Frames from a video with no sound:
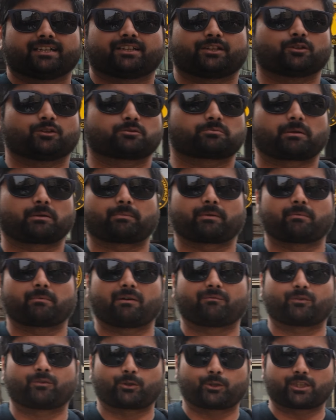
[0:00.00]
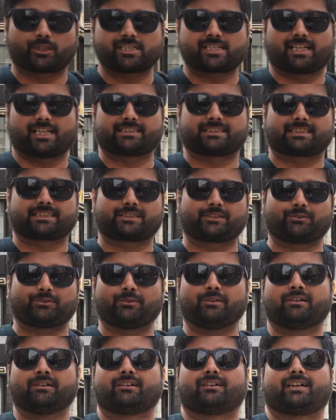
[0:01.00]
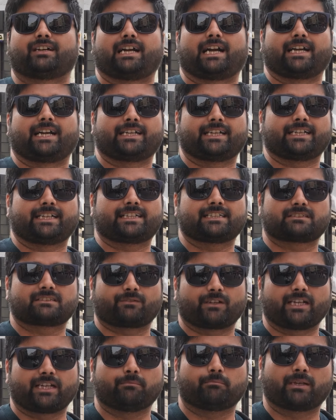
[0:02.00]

न्यूज़पेपर में आप फ़ोटो खिंचा सकते हो एंड इट इज़ फ्री